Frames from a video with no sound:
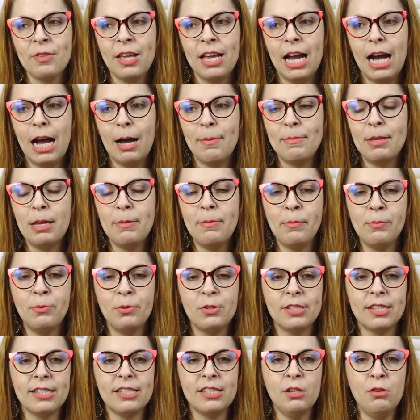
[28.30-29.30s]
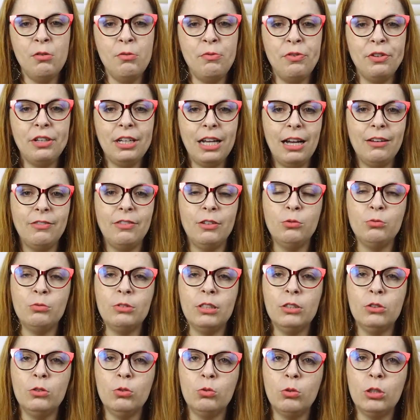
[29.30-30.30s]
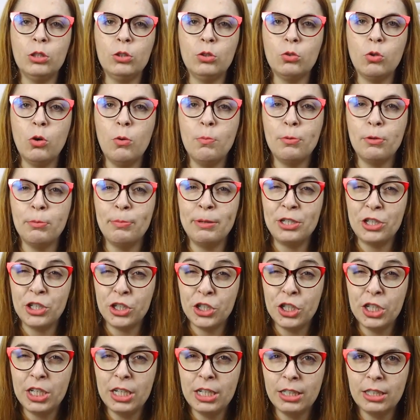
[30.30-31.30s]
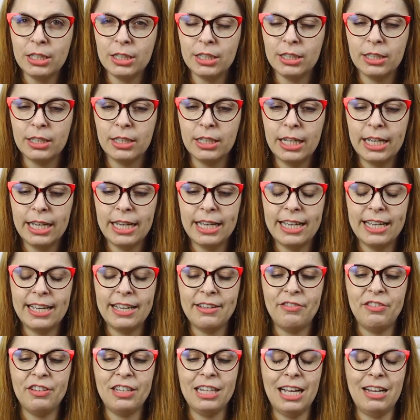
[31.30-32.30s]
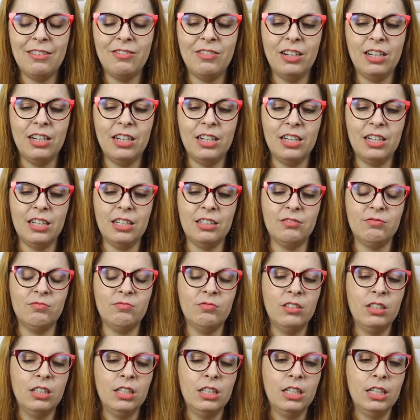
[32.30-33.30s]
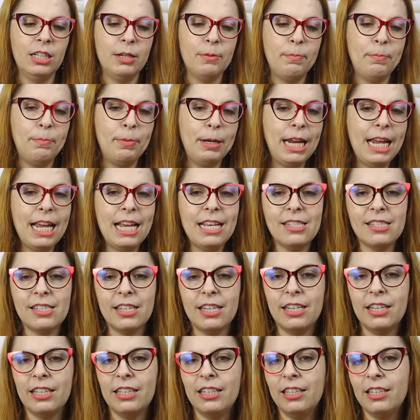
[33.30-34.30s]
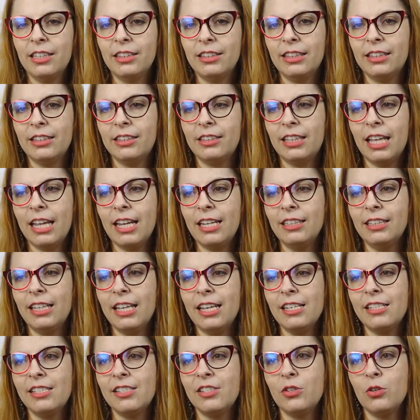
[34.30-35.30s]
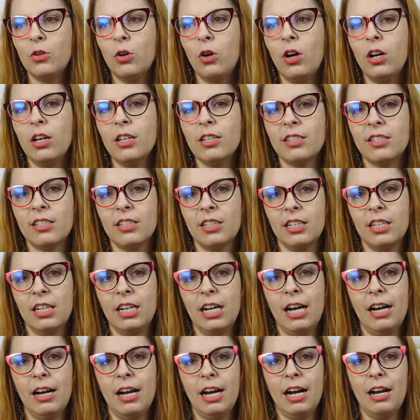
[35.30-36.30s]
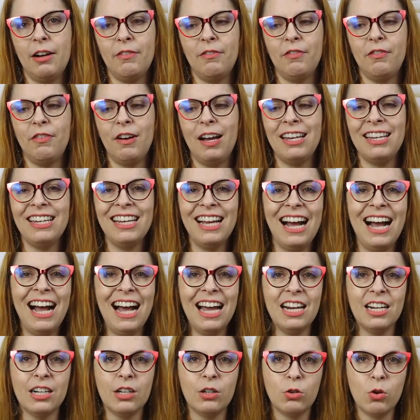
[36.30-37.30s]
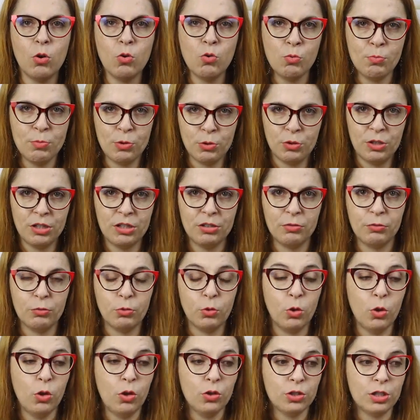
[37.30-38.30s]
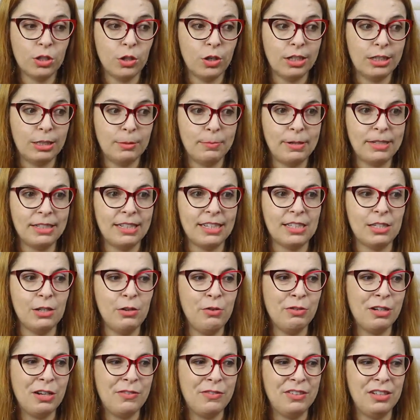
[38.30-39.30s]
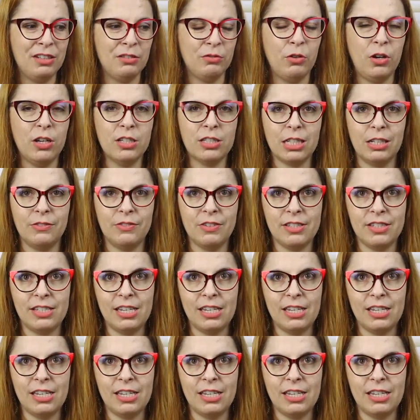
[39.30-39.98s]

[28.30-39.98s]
a minha memorização ficava um tanto quanto comprometida, é, ficava presa e tendenciosa a, a, falhar com o meu nervoso na hora da apresentação, eu ficava nervosa, ficava